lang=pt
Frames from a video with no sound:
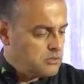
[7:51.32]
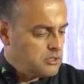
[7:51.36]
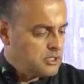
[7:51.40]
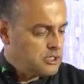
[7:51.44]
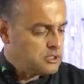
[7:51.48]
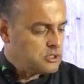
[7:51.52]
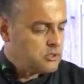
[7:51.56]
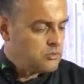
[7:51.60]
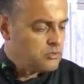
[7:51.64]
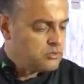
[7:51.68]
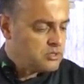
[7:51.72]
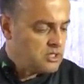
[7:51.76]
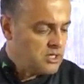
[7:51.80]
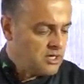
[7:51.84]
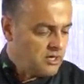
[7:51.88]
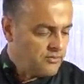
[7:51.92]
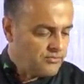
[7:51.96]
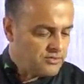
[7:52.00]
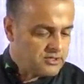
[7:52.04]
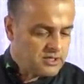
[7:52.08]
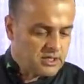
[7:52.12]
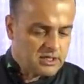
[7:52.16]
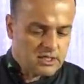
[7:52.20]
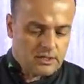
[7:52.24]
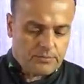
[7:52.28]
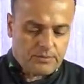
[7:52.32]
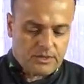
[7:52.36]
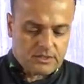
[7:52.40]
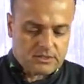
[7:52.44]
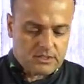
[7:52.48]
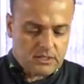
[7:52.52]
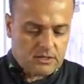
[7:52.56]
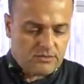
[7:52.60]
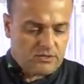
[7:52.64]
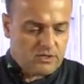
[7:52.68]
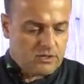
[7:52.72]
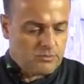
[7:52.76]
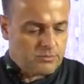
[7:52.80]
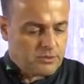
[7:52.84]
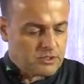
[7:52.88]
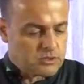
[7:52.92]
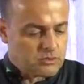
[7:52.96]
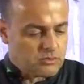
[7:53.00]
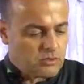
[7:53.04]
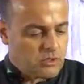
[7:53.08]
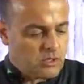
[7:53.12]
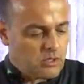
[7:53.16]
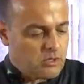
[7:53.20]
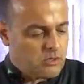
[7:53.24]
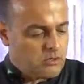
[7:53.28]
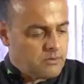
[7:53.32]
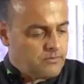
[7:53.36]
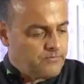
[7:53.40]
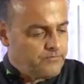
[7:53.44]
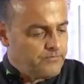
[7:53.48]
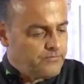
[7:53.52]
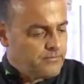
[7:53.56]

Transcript: Deixa uns livros aqui para servir o pessoal.